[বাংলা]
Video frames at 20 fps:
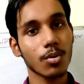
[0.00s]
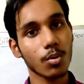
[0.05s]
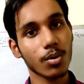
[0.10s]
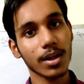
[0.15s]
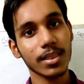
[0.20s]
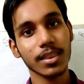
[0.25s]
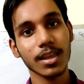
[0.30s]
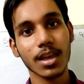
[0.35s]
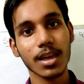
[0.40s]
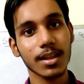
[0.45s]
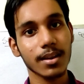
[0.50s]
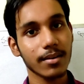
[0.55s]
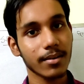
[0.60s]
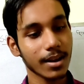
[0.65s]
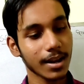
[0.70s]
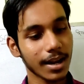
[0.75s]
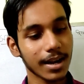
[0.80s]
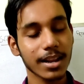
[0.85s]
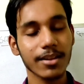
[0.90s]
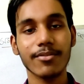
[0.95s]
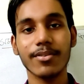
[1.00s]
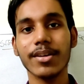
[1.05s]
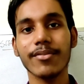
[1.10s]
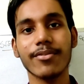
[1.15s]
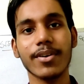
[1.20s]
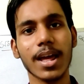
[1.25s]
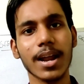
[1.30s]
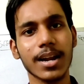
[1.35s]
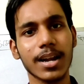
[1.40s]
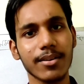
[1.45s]
ওখান থেকে রিলেটিভ
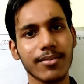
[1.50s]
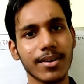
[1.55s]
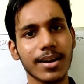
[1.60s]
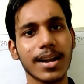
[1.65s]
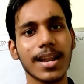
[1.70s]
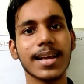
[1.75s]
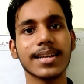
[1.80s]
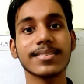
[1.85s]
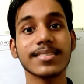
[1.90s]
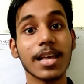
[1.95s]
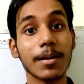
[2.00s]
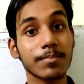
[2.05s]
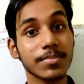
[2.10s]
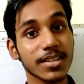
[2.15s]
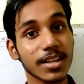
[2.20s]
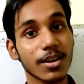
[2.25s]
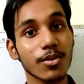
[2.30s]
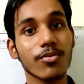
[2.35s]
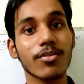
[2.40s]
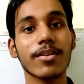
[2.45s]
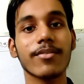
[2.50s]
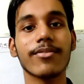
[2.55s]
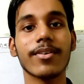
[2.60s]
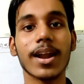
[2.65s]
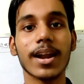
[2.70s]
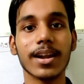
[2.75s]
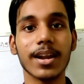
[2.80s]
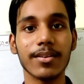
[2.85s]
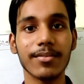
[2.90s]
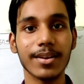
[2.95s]
রিফ্লেক্টিভ ইন্ডেক্স অ্যাবসলিউট
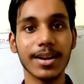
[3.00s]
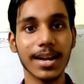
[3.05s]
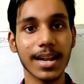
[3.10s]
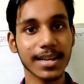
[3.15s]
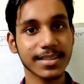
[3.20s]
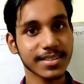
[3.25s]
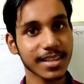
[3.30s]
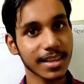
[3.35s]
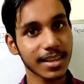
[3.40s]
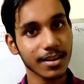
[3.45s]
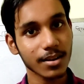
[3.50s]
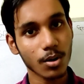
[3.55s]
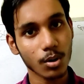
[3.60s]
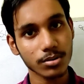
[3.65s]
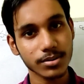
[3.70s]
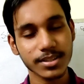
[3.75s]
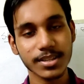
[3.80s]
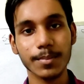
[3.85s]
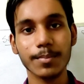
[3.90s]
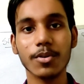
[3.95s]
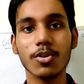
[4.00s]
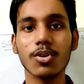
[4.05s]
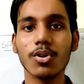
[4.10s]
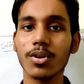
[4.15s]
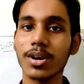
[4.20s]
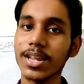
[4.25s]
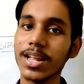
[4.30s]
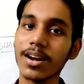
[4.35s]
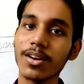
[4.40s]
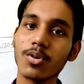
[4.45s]
রিফ্লেক্টিভ ইন্ডেক্স এই কনসেপ্টগুলো
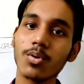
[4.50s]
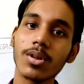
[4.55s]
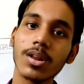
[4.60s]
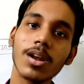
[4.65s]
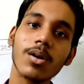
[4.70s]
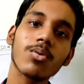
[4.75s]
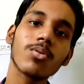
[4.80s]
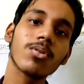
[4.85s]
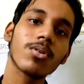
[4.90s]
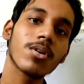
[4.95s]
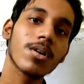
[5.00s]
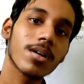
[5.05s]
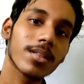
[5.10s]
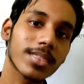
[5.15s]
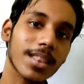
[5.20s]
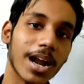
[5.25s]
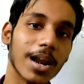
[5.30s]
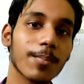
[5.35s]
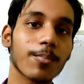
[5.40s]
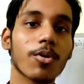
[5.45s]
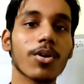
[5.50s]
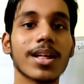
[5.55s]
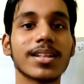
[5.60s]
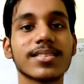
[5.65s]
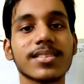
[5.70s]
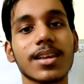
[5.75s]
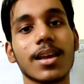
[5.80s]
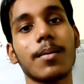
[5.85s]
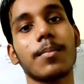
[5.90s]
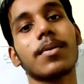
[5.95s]
ক্লিয়ার করে নাও তারপর
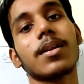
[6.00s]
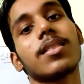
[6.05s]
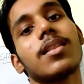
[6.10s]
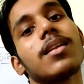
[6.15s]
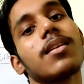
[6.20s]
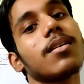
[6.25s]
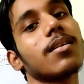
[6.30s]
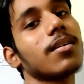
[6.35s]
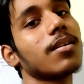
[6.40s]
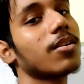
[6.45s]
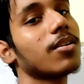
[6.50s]
আজকে আমাদের